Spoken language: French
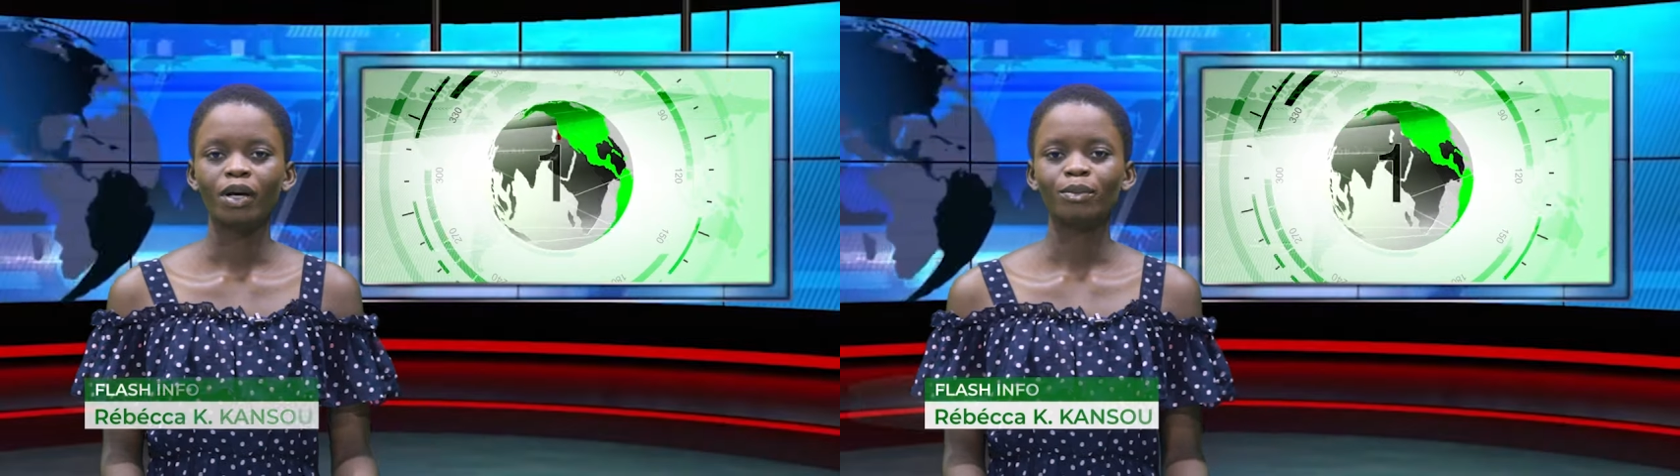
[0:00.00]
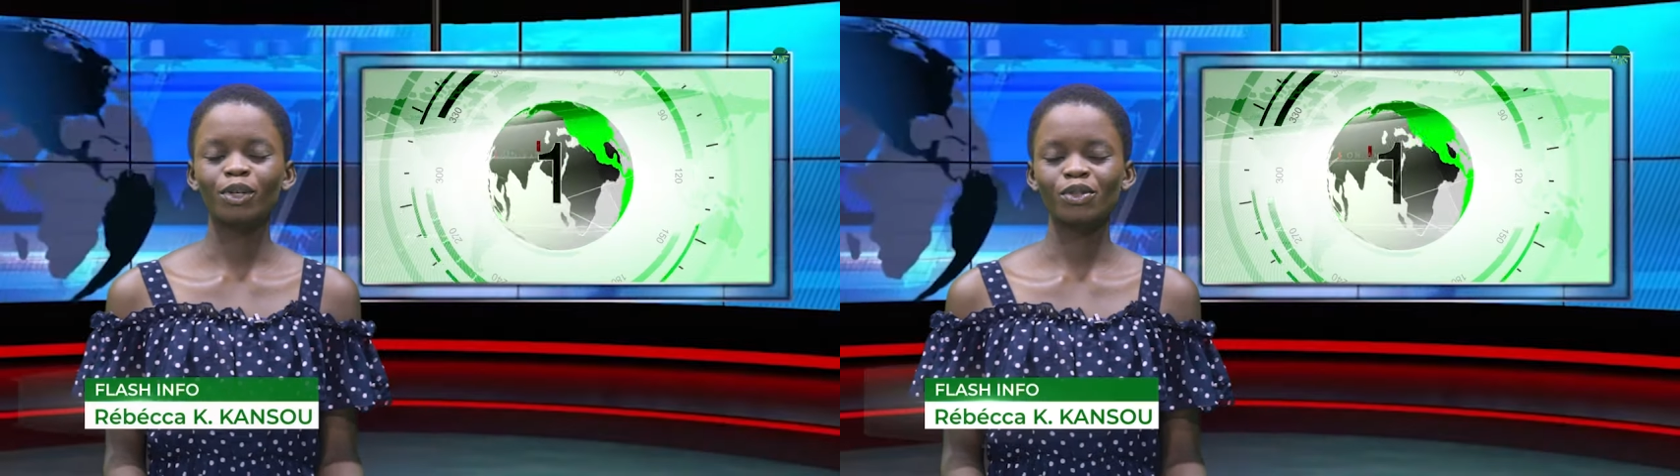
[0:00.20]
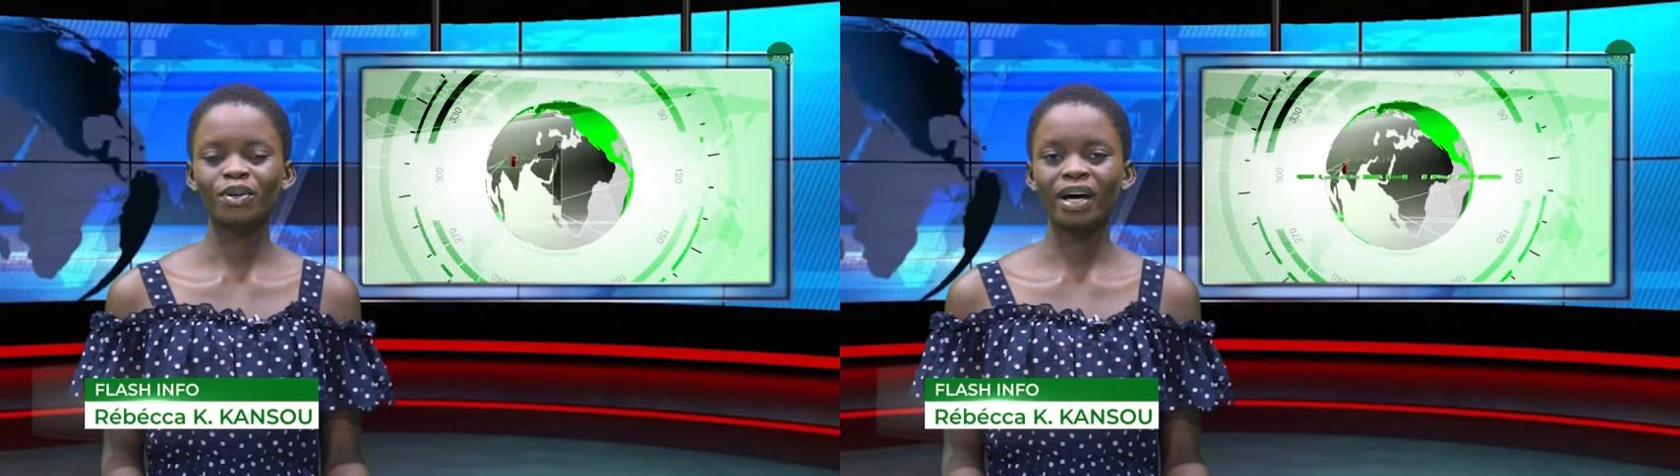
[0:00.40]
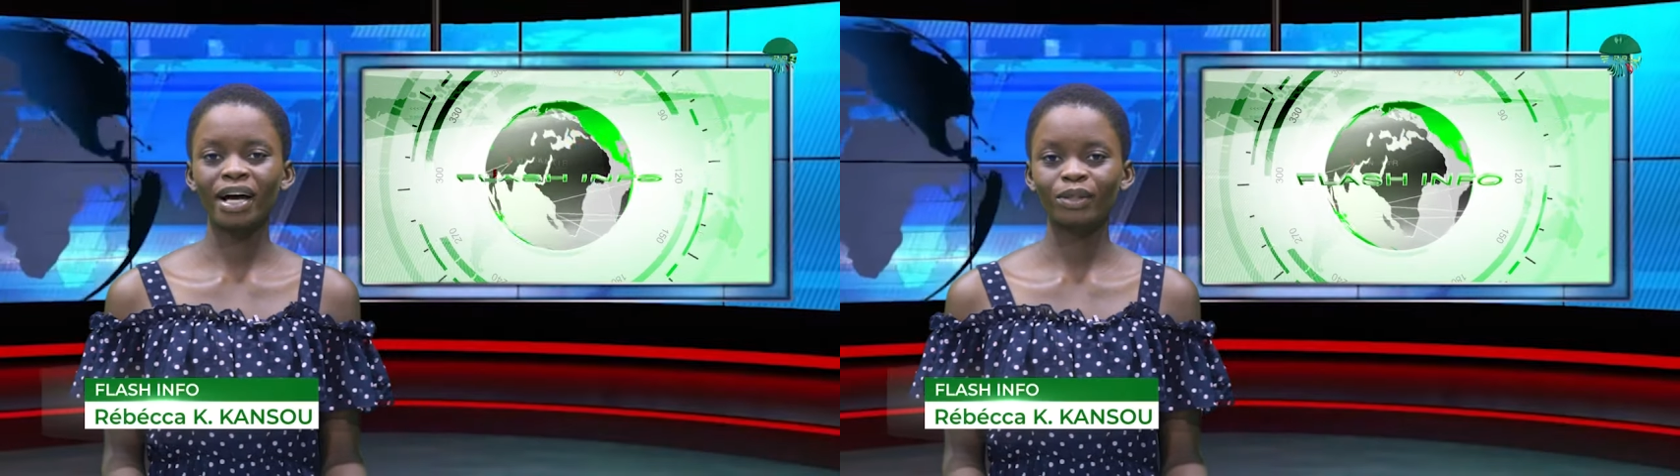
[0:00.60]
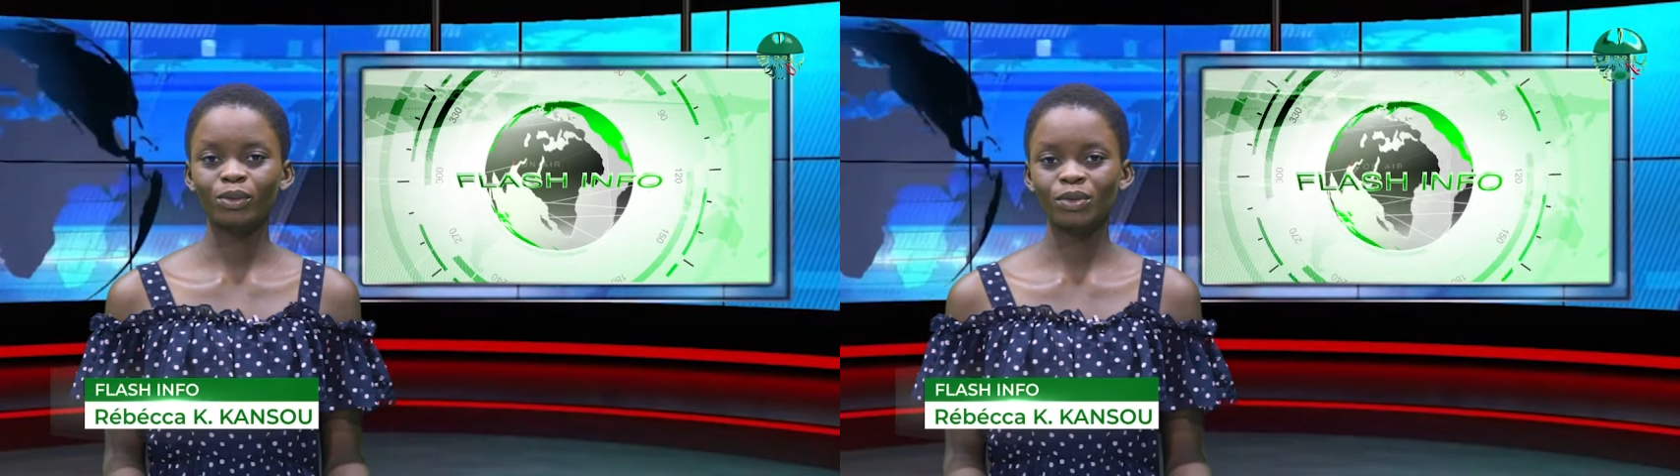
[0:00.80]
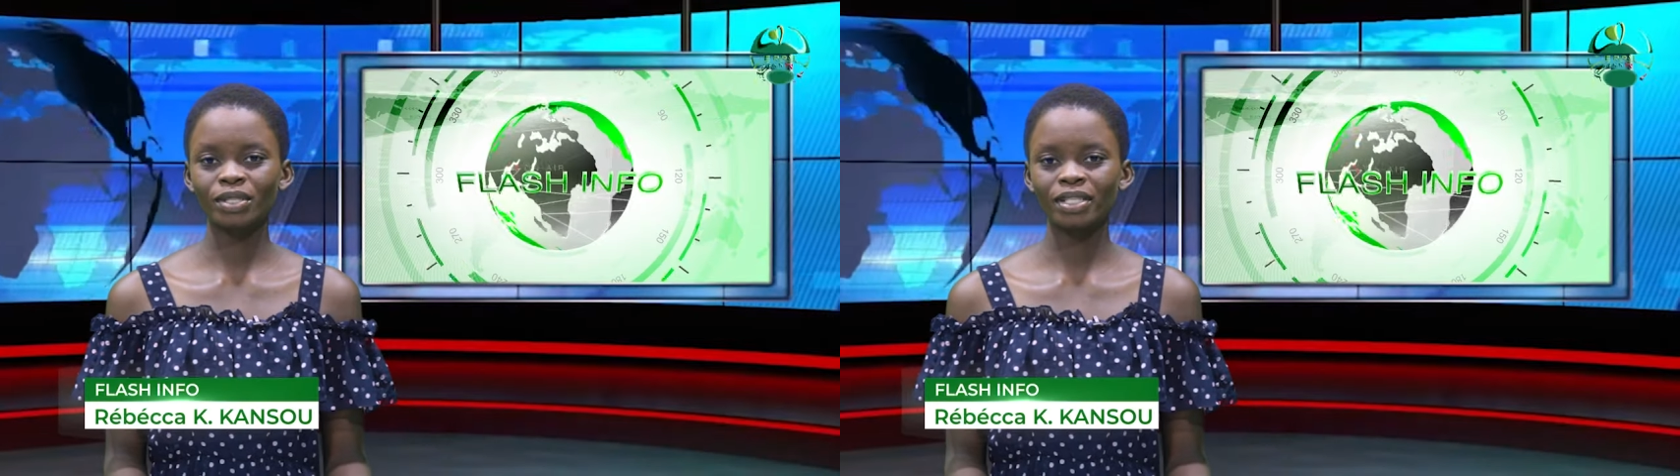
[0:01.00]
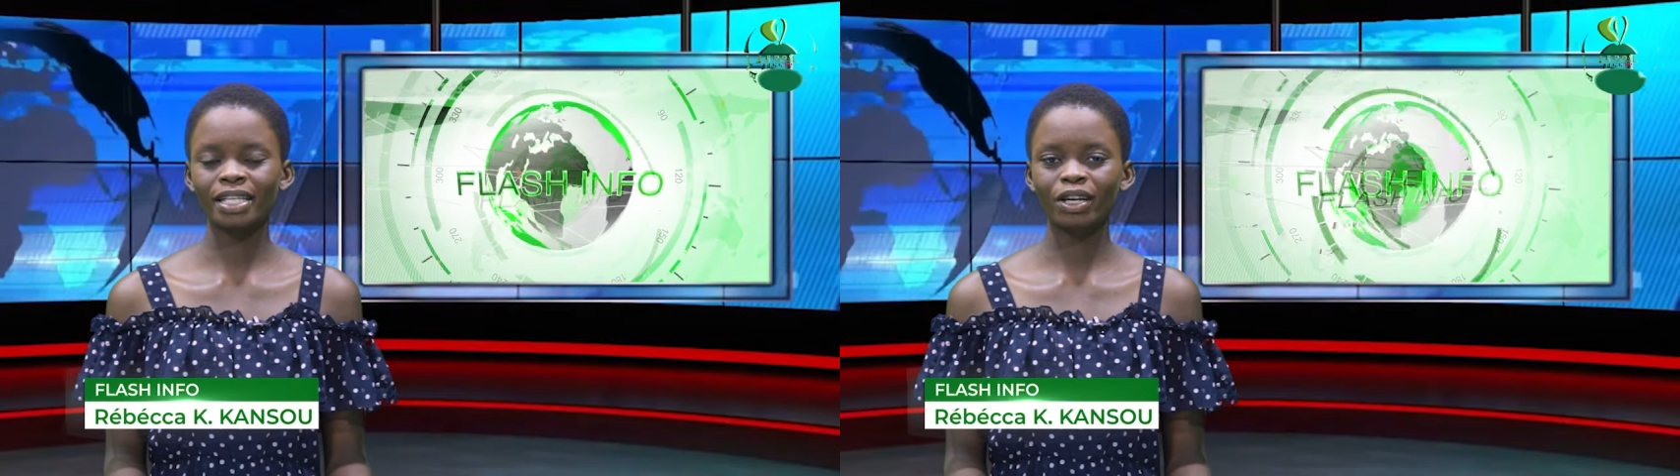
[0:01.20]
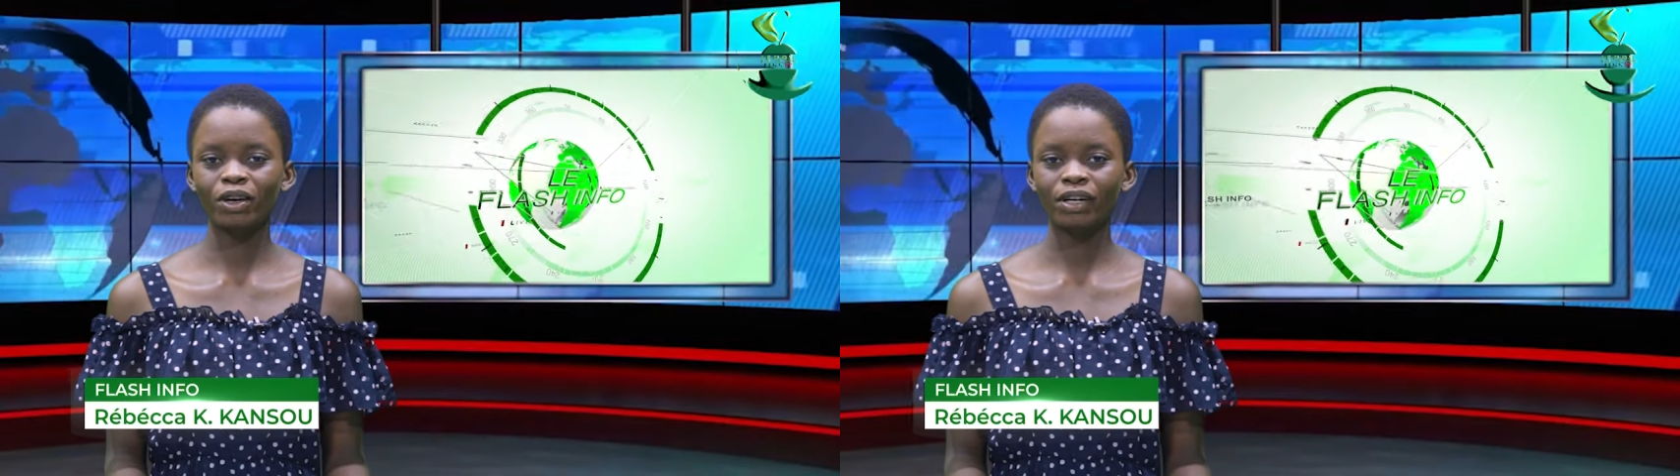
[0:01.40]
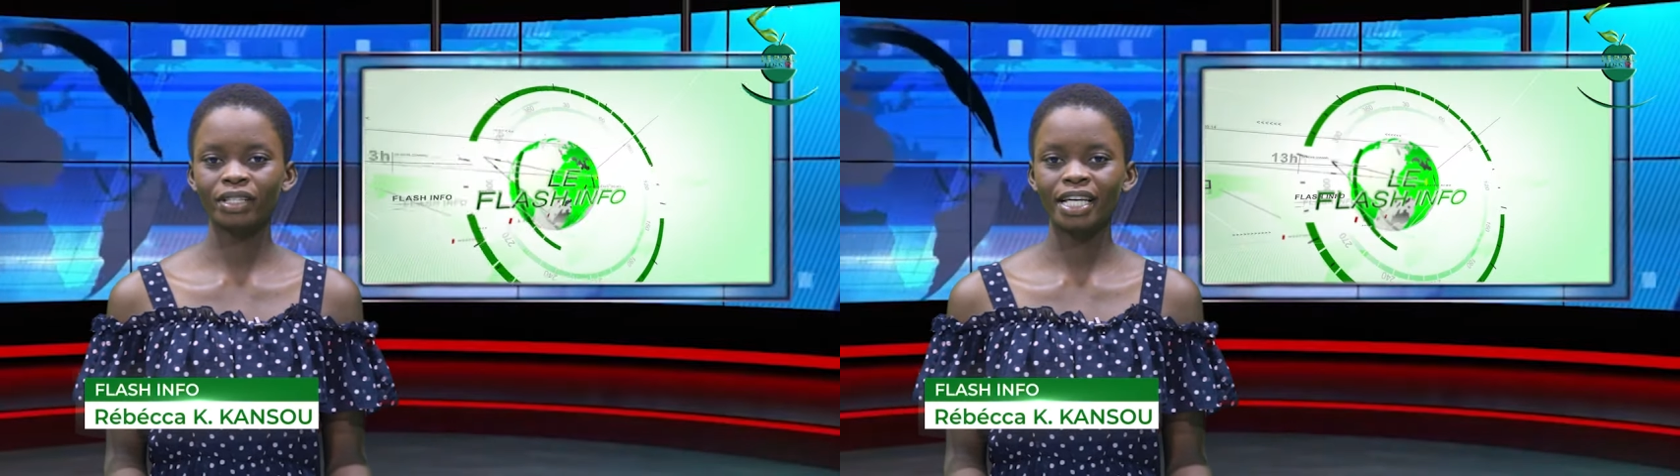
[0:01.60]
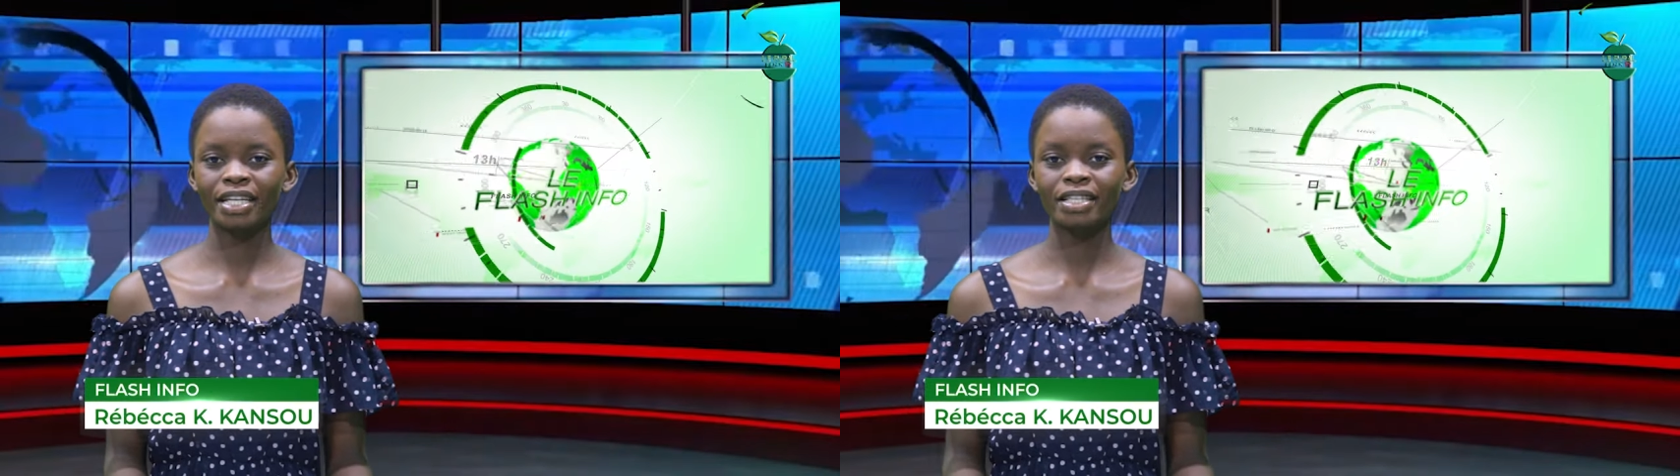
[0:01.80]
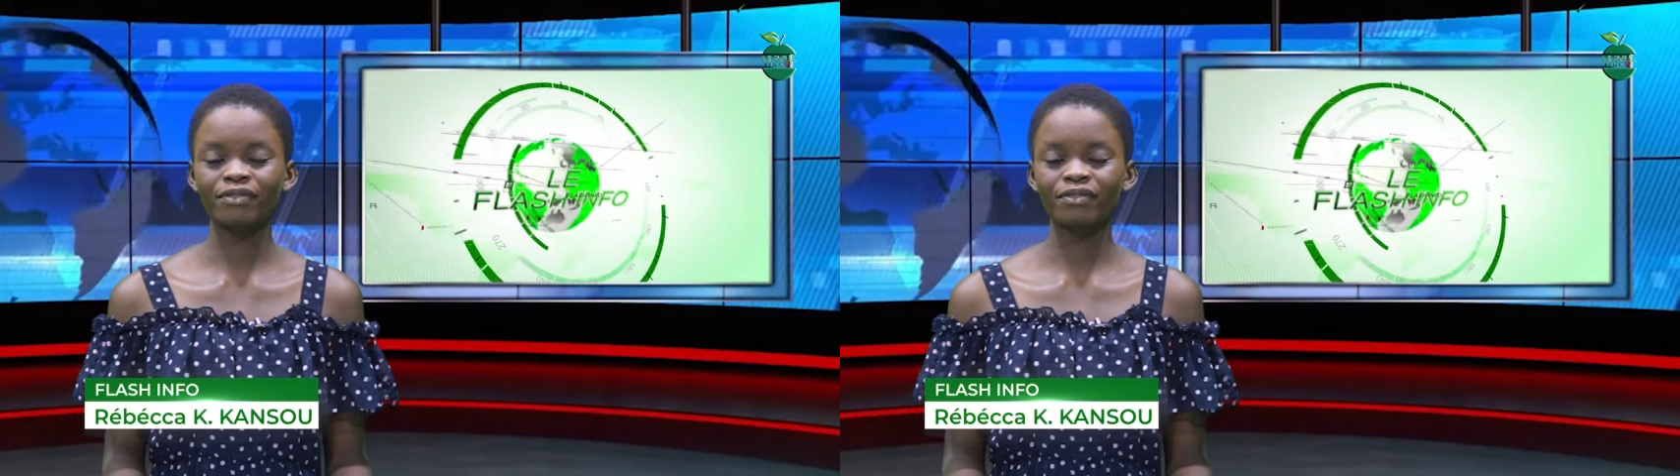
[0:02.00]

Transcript: Bonsoir à tous, c'est l'heure des